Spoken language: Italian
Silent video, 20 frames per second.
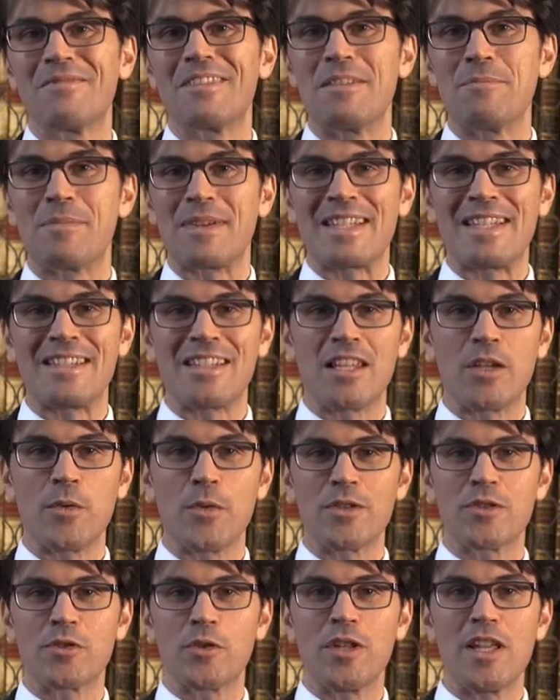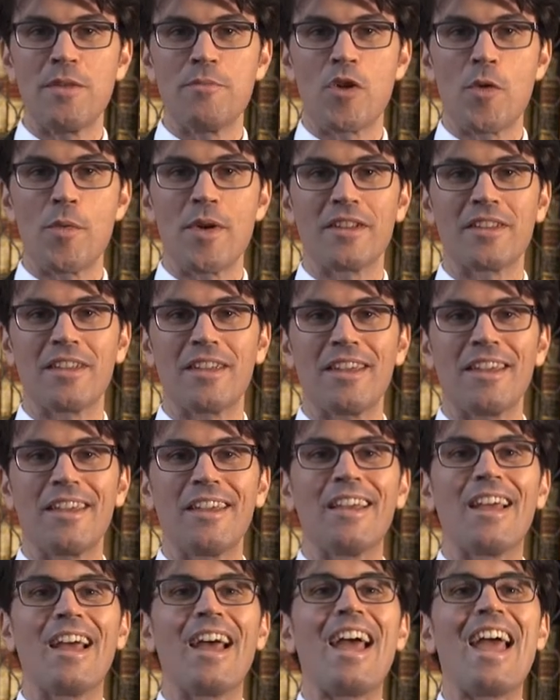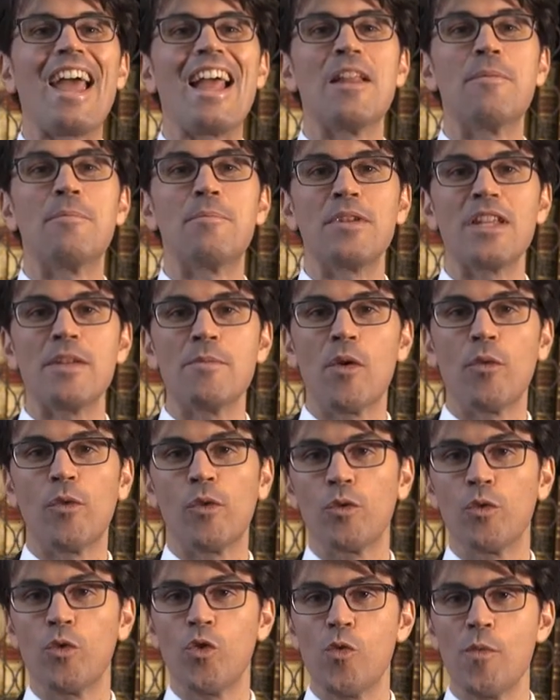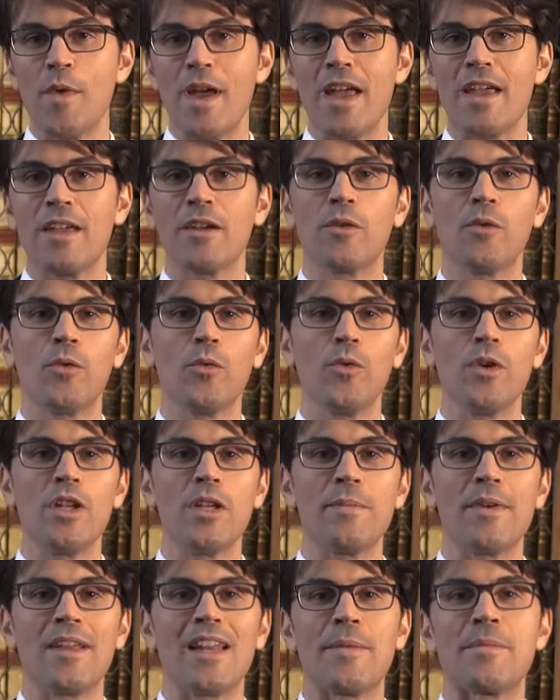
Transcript: in presenza di questo libro perché è il primo volume in cui per